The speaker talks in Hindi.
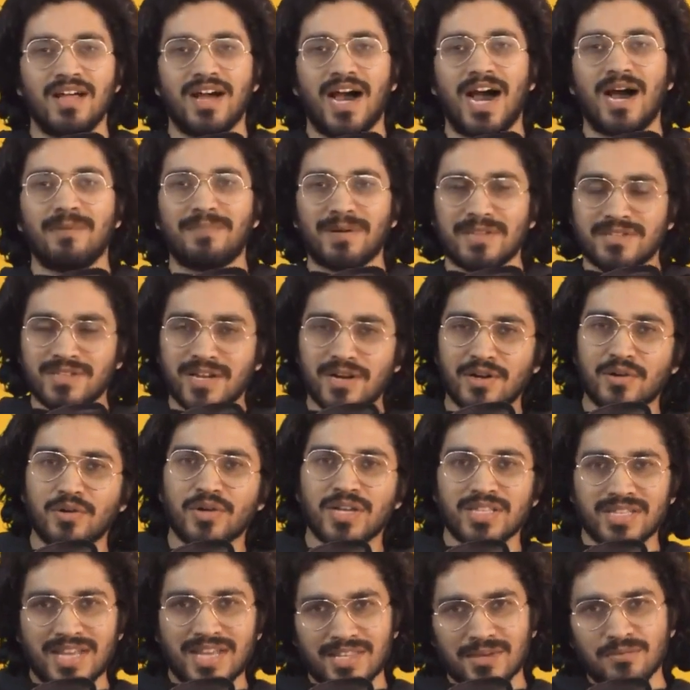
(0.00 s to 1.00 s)
आप अच्छा
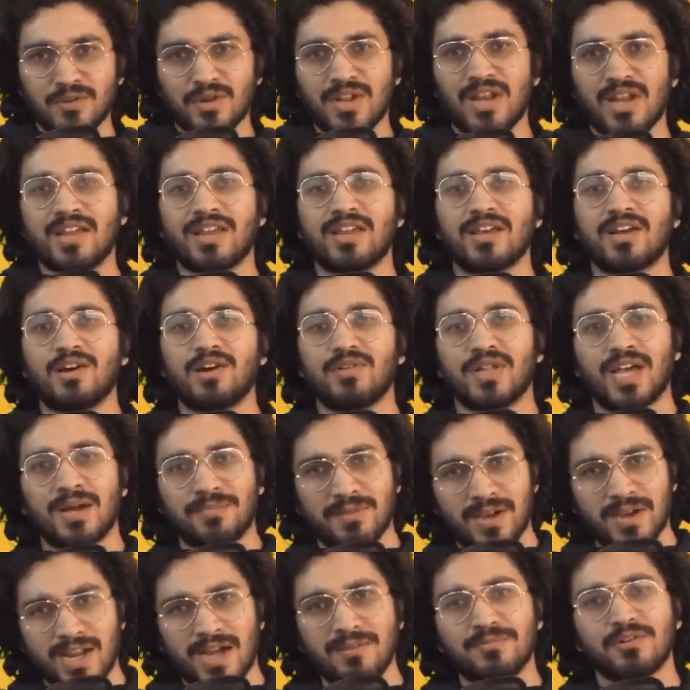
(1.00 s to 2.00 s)
करोगे ज़्यादा बुरा लगेगा उन्हें
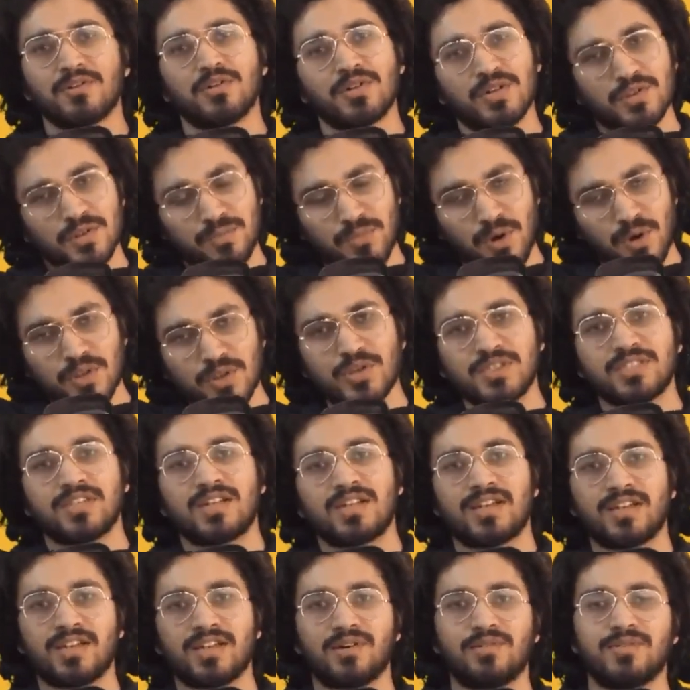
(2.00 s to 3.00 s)
आप खराब करोगे तो बहुत अच्छा
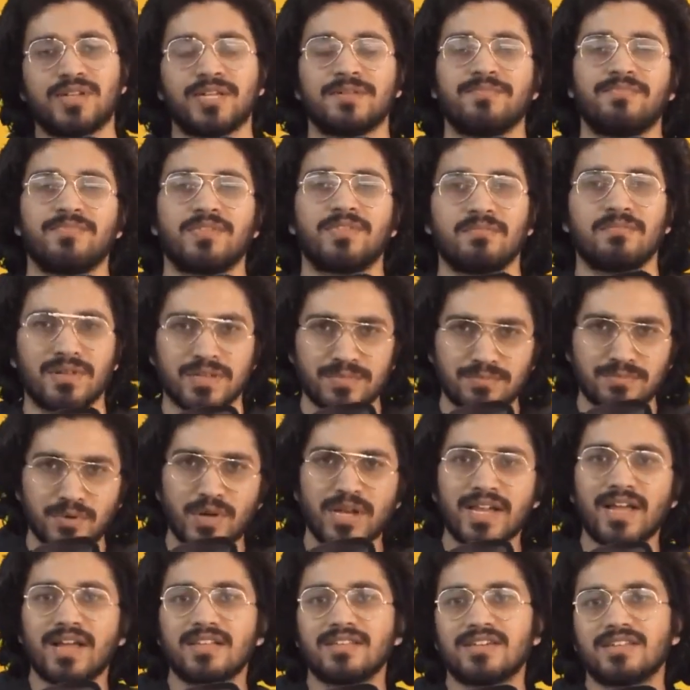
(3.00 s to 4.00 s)
लगेगा उन्हें बस
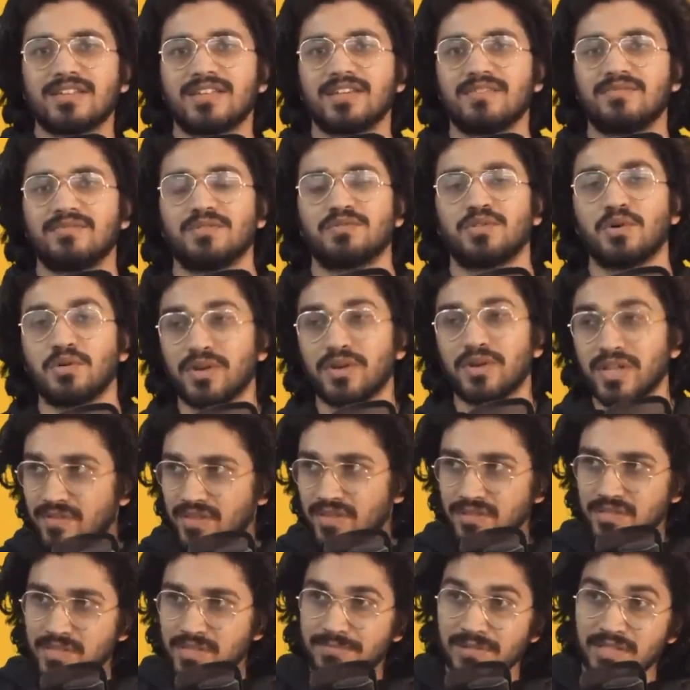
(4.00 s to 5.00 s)
बोलने आ जाते हैं वो तो उनकी
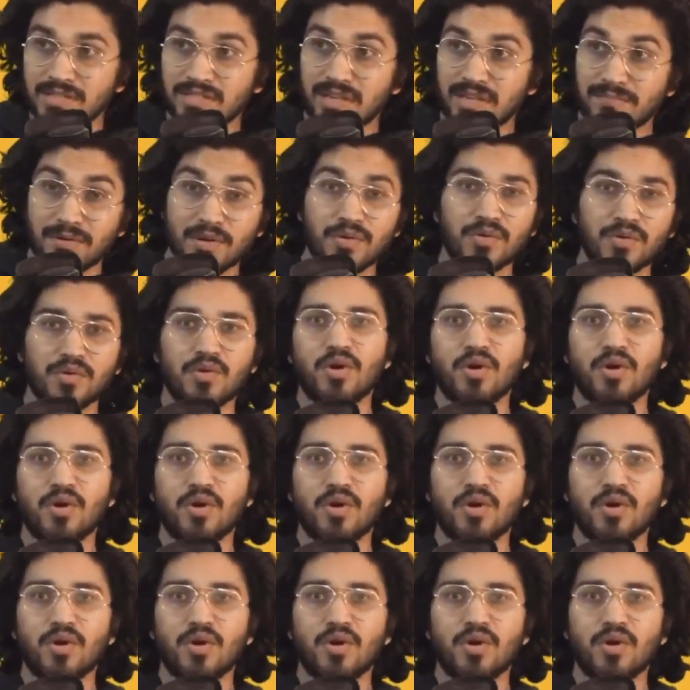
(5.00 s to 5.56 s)
वजह से अपने सपनों को